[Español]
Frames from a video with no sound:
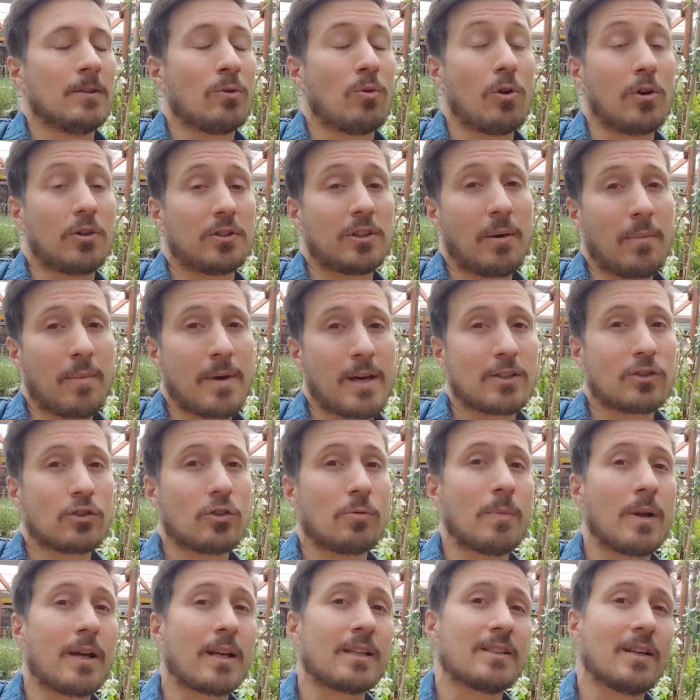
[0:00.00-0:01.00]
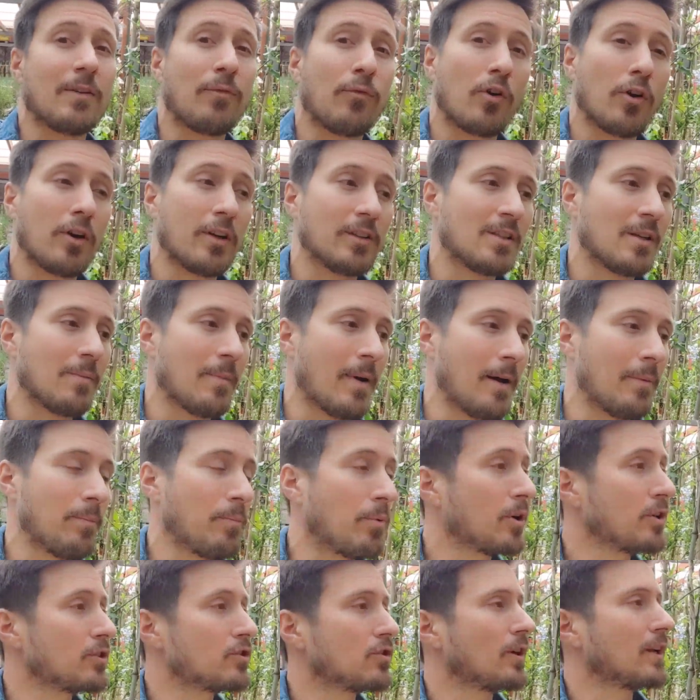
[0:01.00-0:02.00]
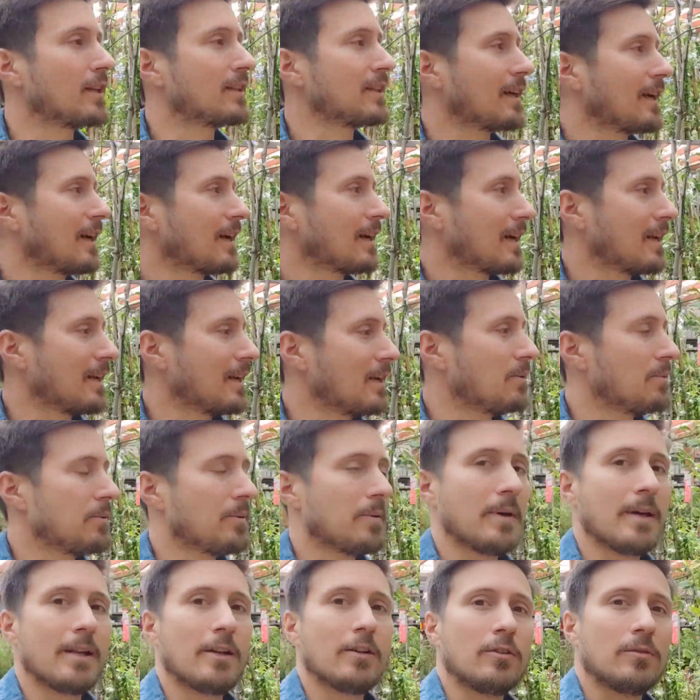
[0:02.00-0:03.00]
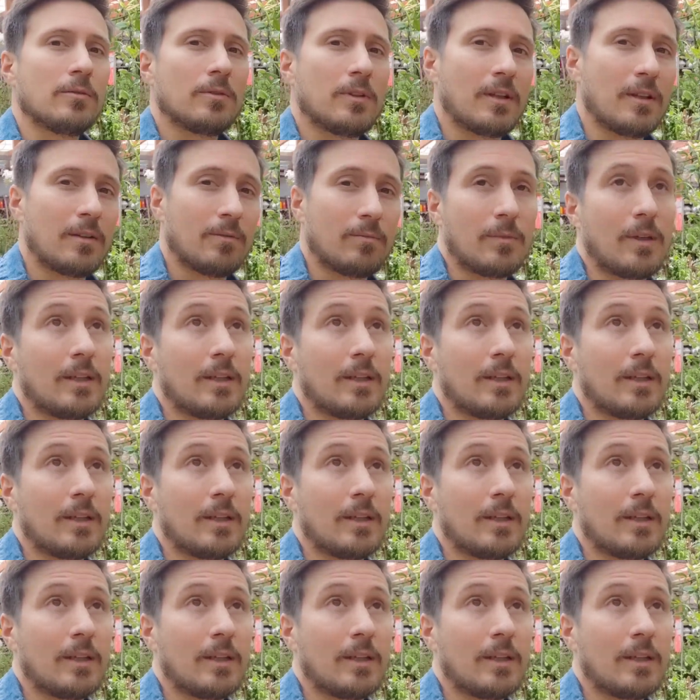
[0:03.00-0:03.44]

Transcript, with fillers: cuando está en media sombra quizás florece más. Por eso ahora está acá en el vivero,